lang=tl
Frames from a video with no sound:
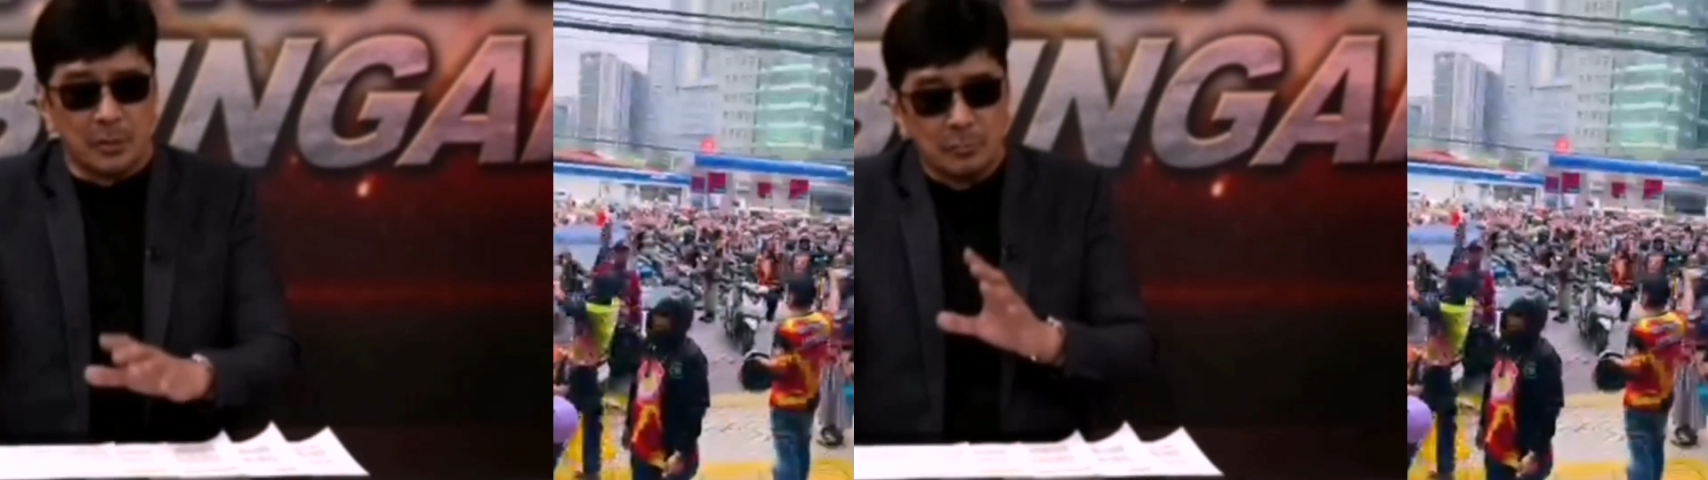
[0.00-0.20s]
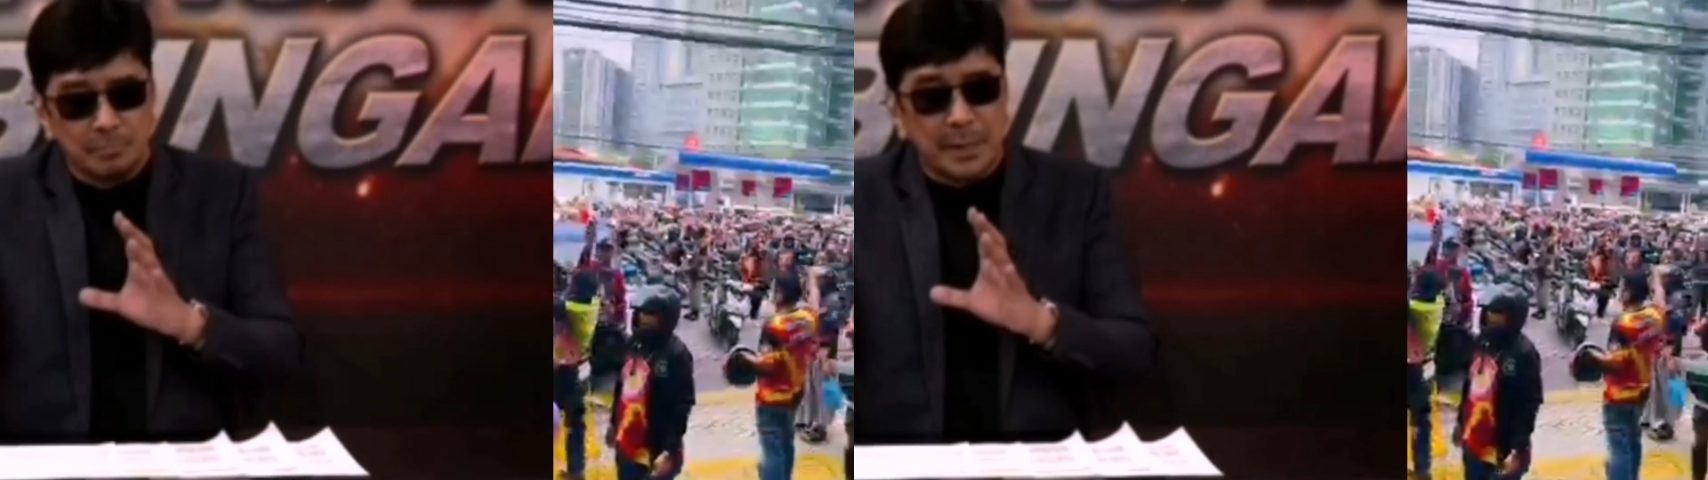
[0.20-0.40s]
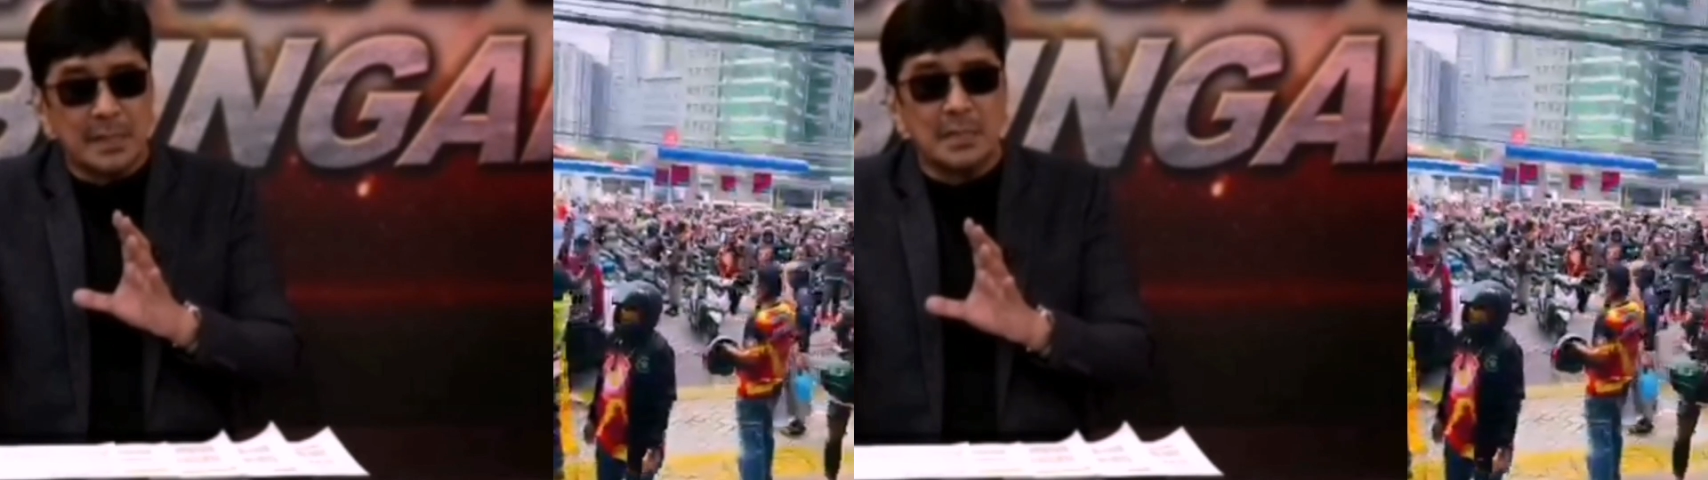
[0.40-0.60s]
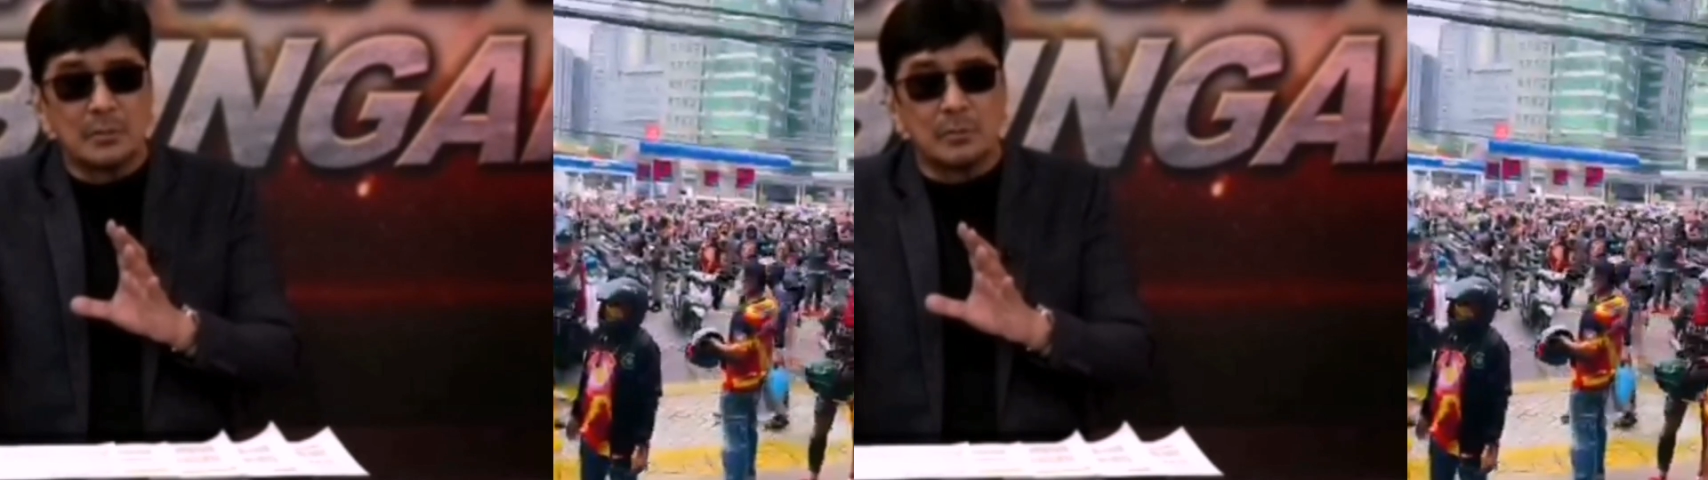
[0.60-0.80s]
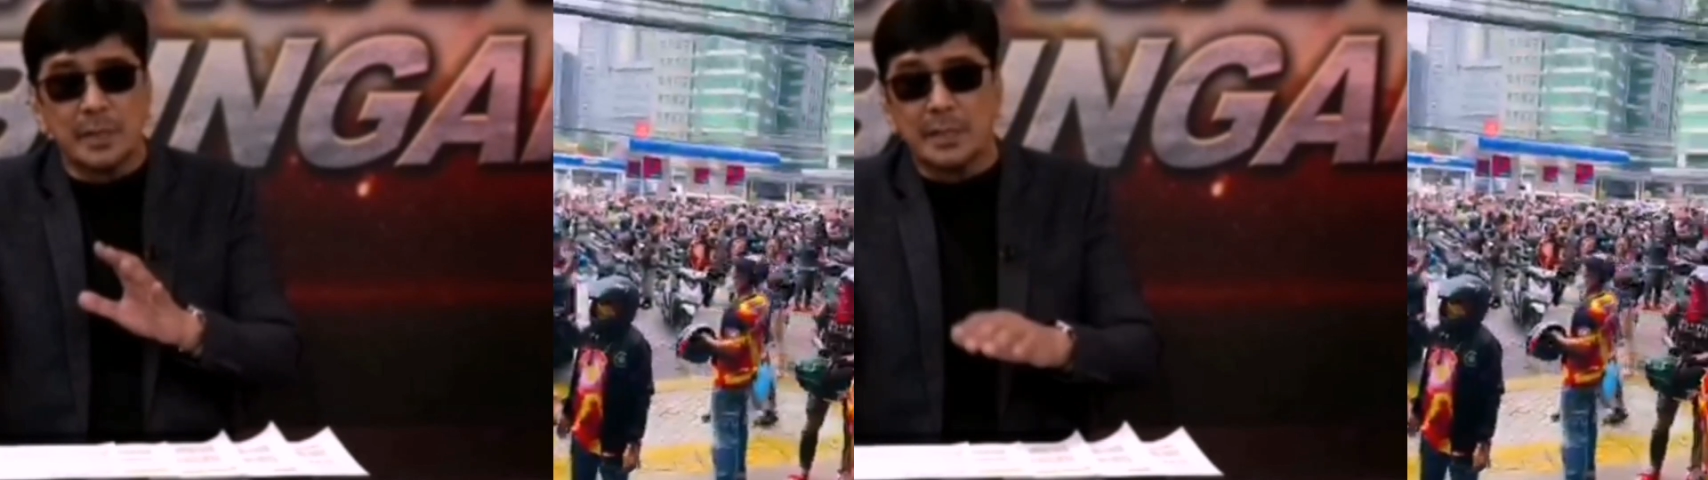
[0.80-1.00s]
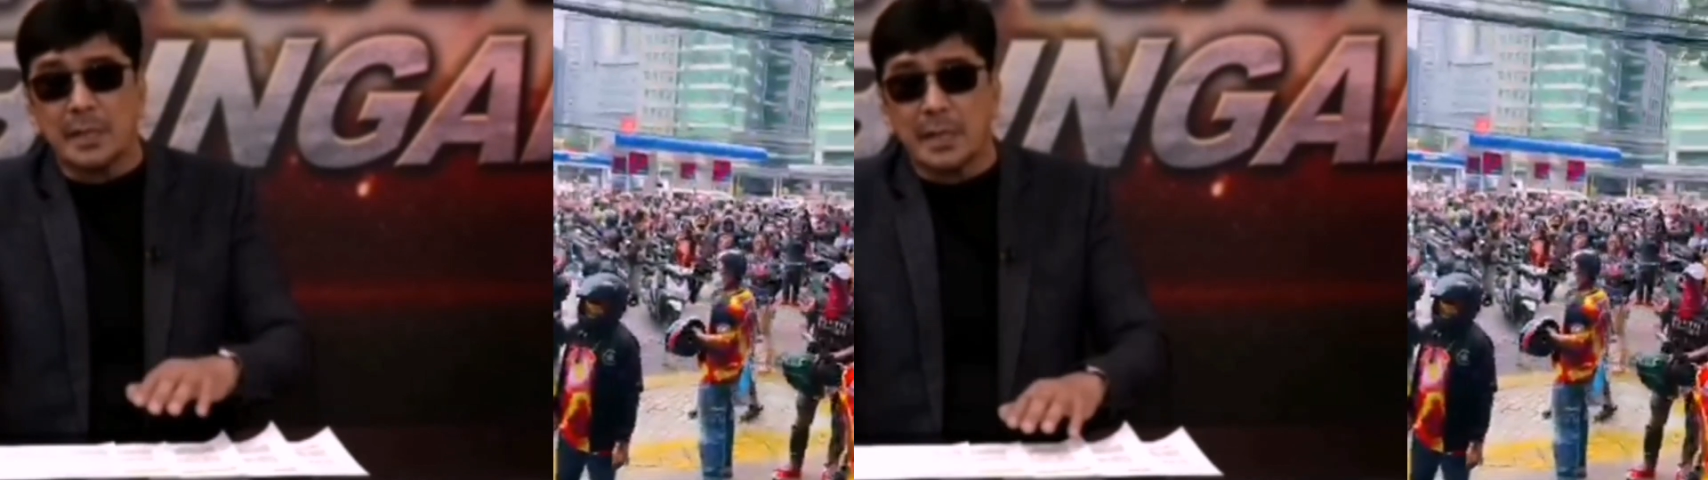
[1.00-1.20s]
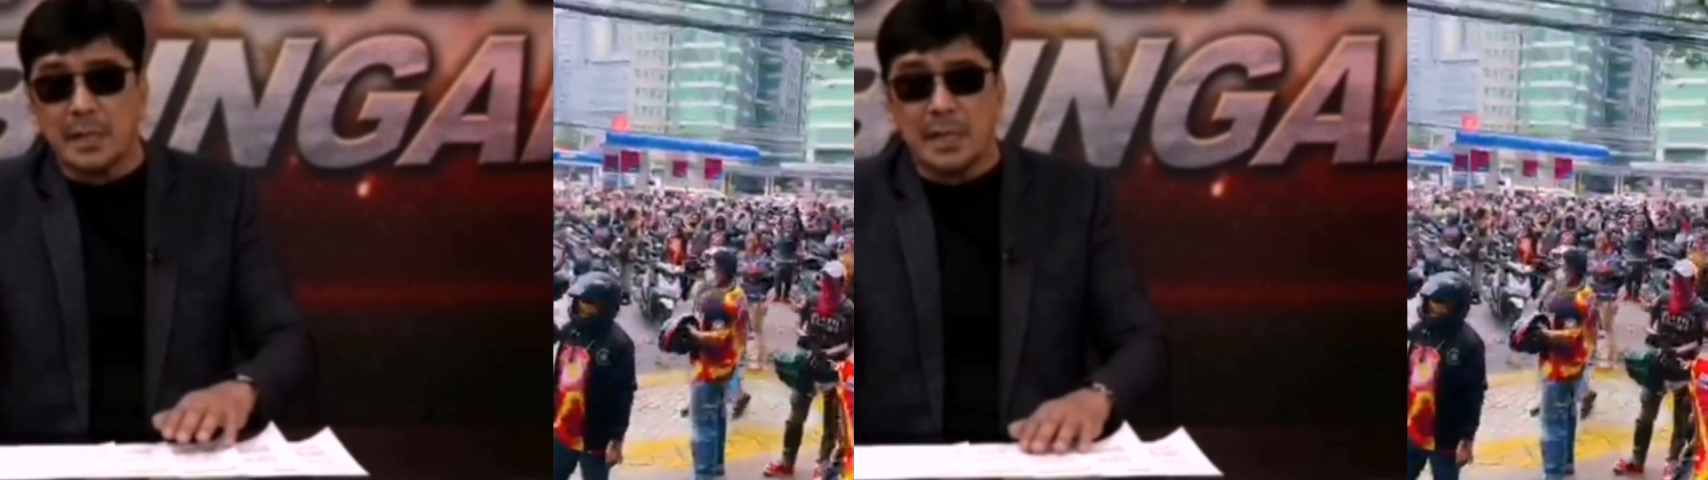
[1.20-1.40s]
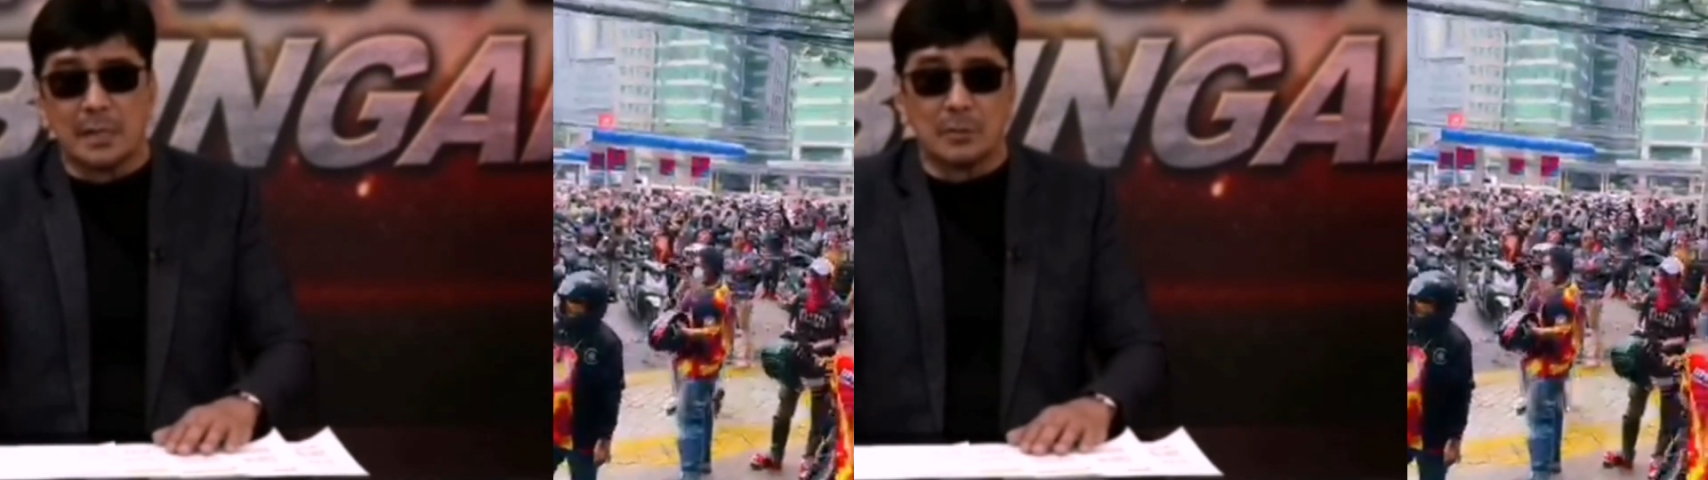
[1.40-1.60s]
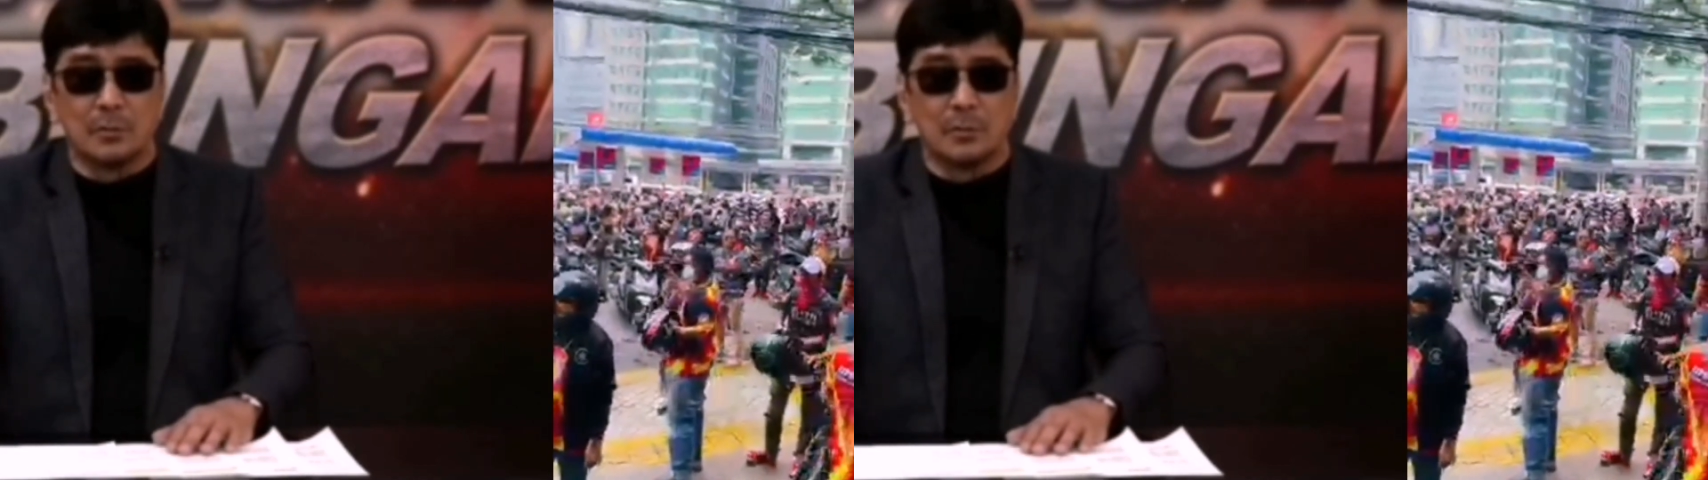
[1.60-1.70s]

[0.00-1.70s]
yung pananaw ko kinakailangan